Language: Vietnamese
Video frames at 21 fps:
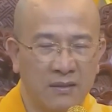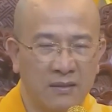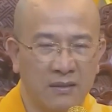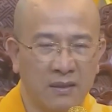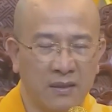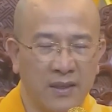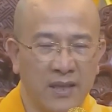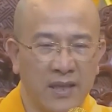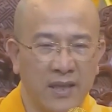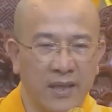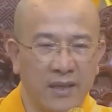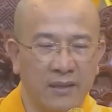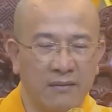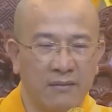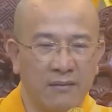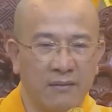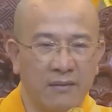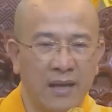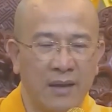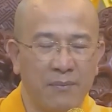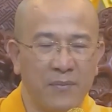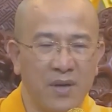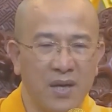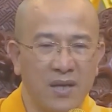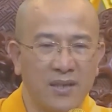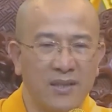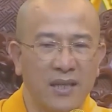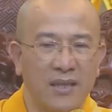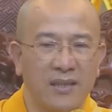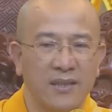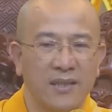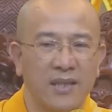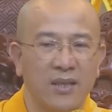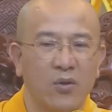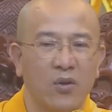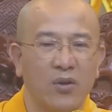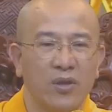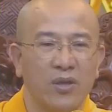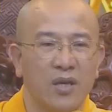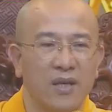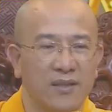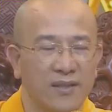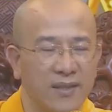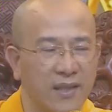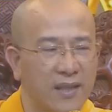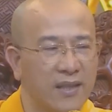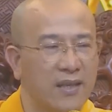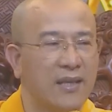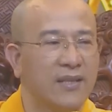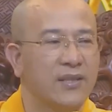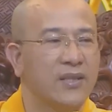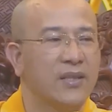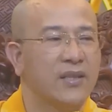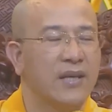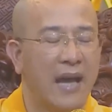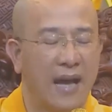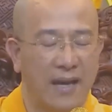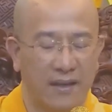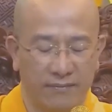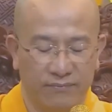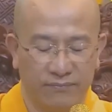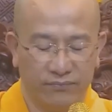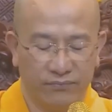thực hiện, đang bước chân trên con đường rất là xứng đáng.